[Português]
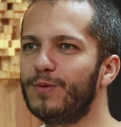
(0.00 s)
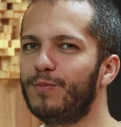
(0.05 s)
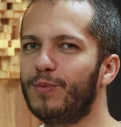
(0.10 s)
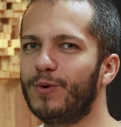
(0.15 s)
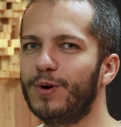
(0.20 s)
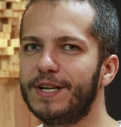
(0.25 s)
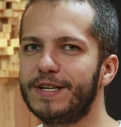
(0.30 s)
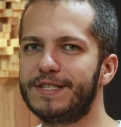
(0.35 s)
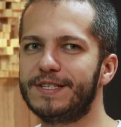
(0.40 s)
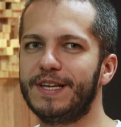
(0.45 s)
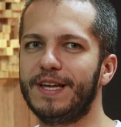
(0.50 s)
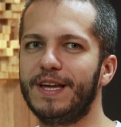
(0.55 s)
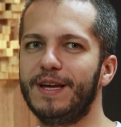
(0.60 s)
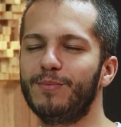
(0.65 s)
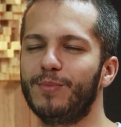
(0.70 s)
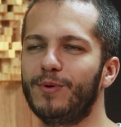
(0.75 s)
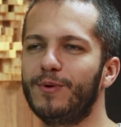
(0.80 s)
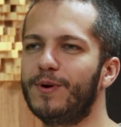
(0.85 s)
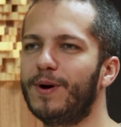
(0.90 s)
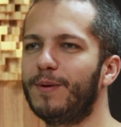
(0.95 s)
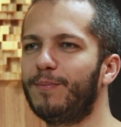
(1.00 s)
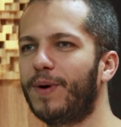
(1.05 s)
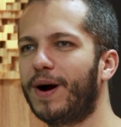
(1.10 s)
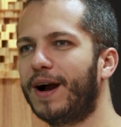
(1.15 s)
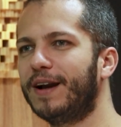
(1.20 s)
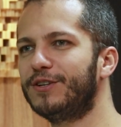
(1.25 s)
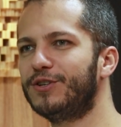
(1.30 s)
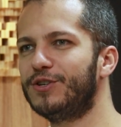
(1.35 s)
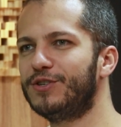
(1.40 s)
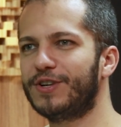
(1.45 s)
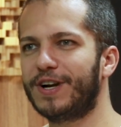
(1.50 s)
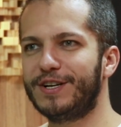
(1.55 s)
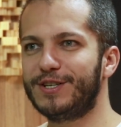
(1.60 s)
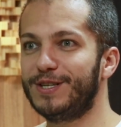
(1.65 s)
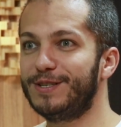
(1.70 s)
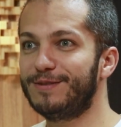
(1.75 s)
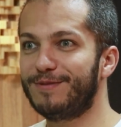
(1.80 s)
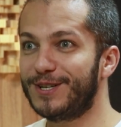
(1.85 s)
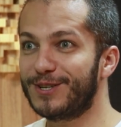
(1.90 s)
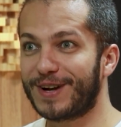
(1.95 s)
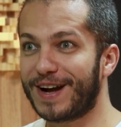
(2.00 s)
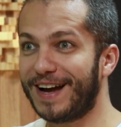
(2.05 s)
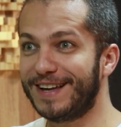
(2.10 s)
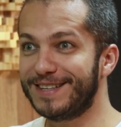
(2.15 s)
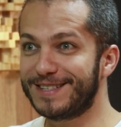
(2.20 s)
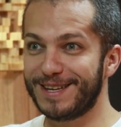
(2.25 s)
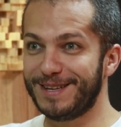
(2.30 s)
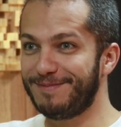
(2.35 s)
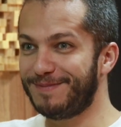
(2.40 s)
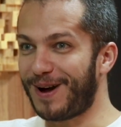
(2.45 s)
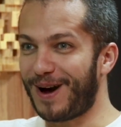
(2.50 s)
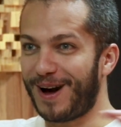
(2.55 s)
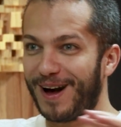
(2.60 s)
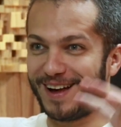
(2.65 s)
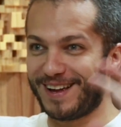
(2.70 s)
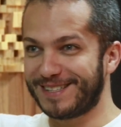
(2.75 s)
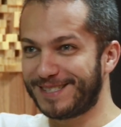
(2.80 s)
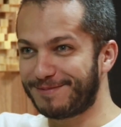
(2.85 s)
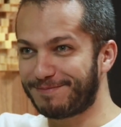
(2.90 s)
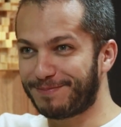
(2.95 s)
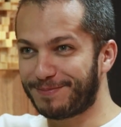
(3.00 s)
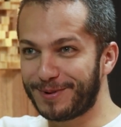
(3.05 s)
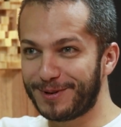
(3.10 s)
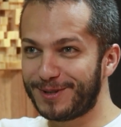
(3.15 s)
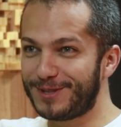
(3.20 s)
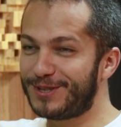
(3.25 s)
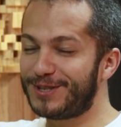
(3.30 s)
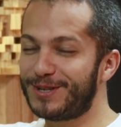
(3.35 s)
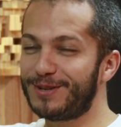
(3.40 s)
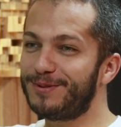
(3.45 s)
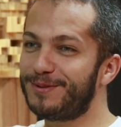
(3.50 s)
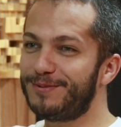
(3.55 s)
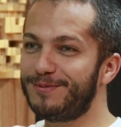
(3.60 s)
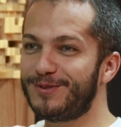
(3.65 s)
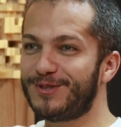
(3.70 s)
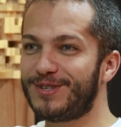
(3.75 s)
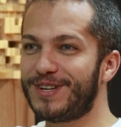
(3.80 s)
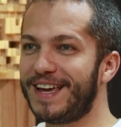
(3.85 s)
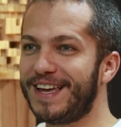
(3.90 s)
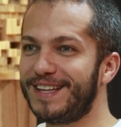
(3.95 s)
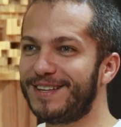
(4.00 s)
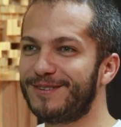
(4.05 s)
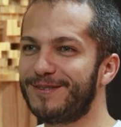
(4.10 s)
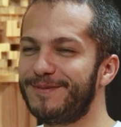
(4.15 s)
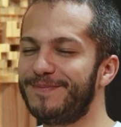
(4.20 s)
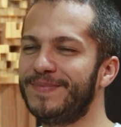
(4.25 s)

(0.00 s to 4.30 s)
por exemplo, a parte de jardins verticais, que é, ah, explodiu é, de um é. jeito